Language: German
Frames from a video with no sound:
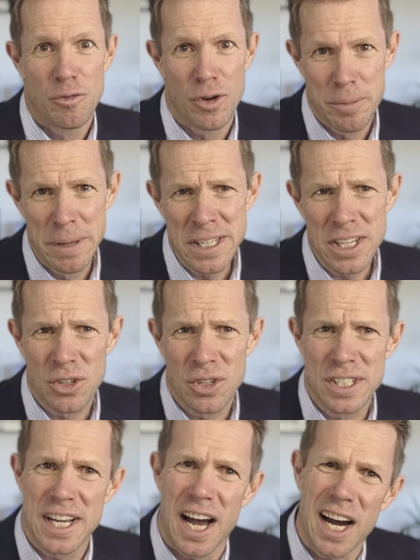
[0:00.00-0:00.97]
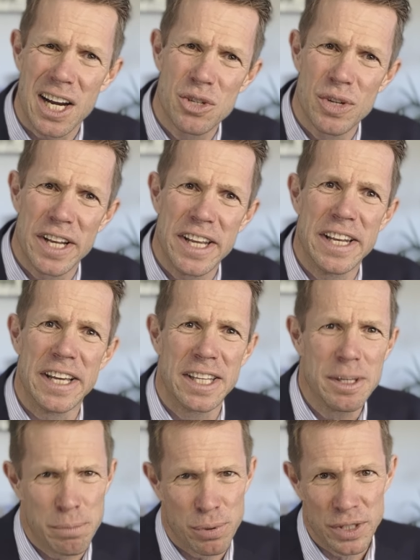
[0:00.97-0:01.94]
Vor dem Hintergrund der aktuellen
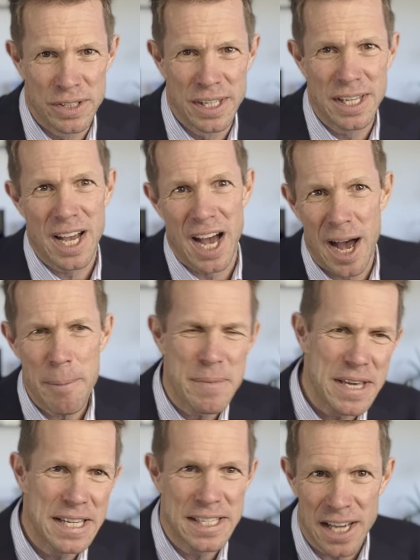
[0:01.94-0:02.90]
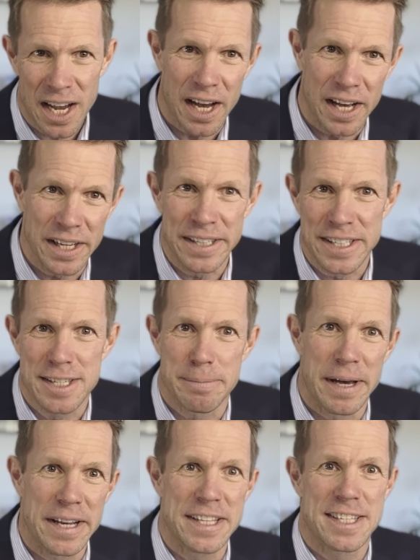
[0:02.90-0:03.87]
Energiepolitik habe ich da allerdings
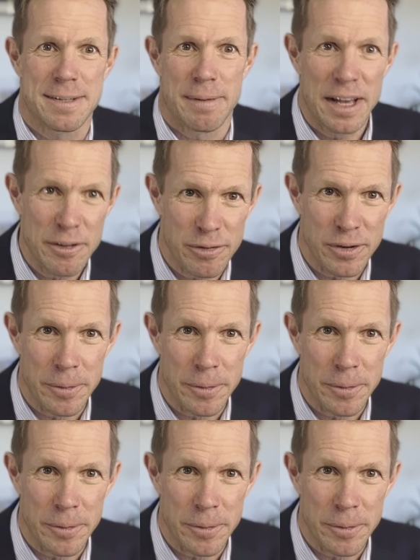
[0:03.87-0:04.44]
meine Zweifel.